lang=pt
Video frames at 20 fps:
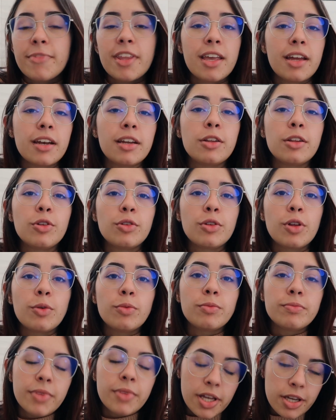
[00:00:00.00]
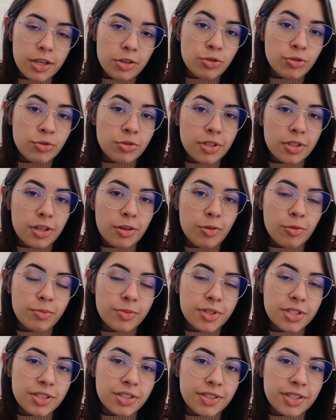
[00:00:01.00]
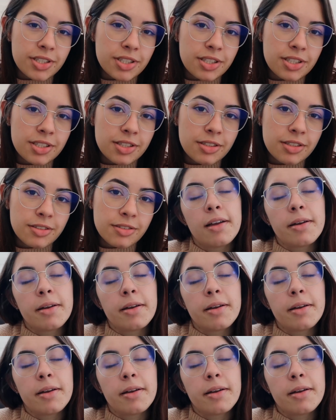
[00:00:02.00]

querendo ou não, é injusto em algumas vezes.